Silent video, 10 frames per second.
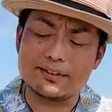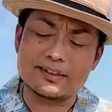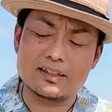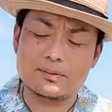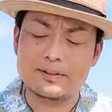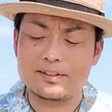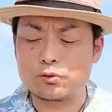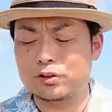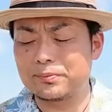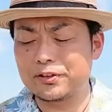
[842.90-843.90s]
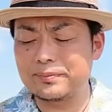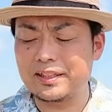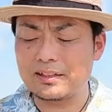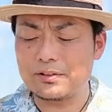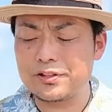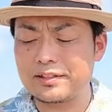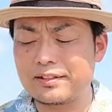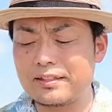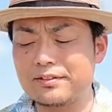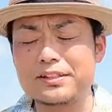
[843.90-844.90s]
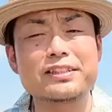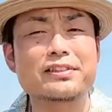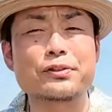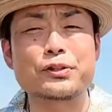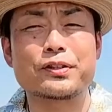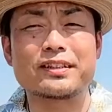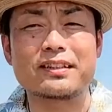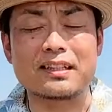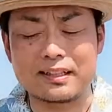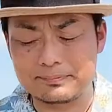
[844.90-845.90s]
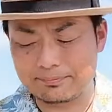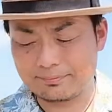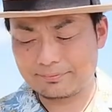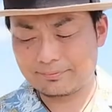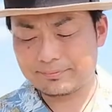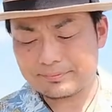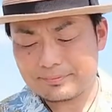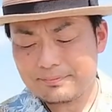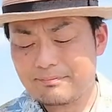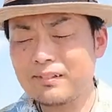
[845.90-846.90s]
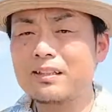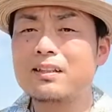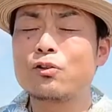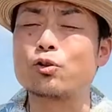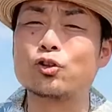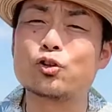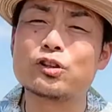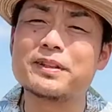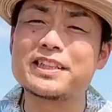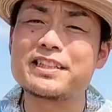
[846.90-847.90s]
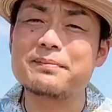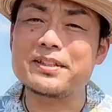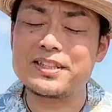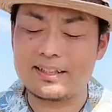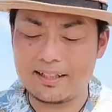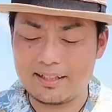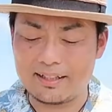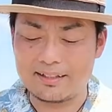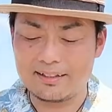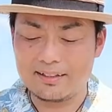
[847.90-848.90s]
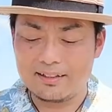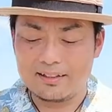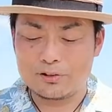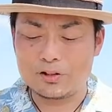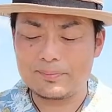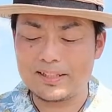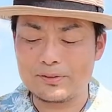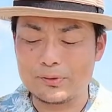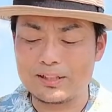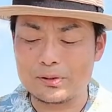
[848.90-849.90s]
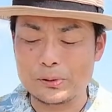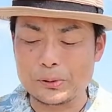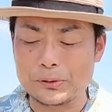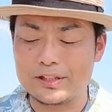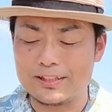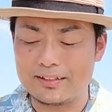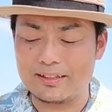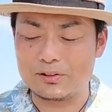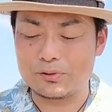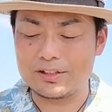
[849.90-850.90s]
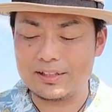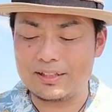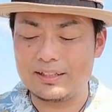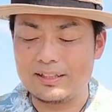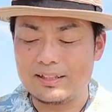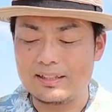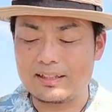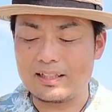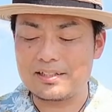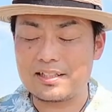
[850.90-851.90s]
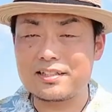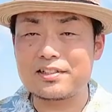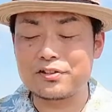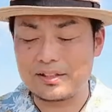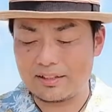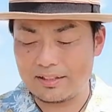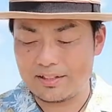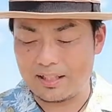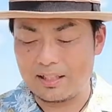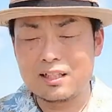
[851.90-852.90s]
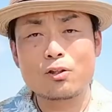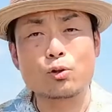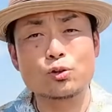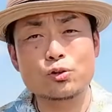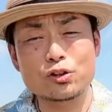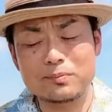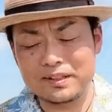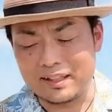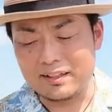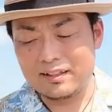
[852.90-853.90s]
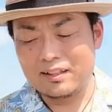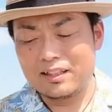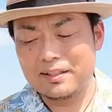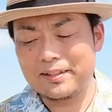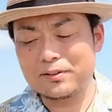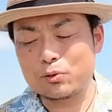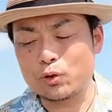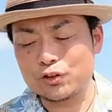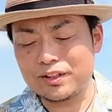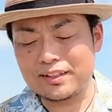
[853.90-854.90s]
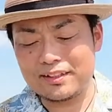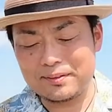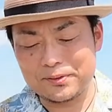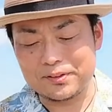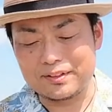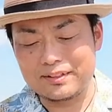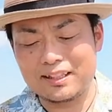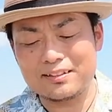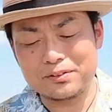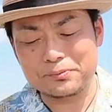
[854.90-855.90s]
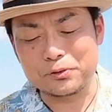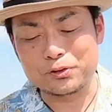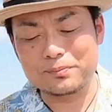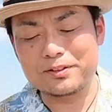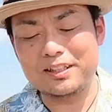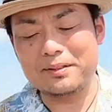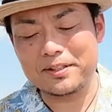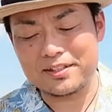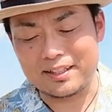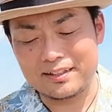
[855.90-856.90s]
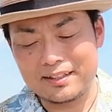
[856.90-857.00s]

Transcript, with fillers: は最後まで子供の味方をしてくれる唯一の人なんだから。この言葉聞きましたね。それまでの親孝行を悔いて、同時に感謝した瞬間でした。この言葉は、今の子育てでも何度も子供に言いました。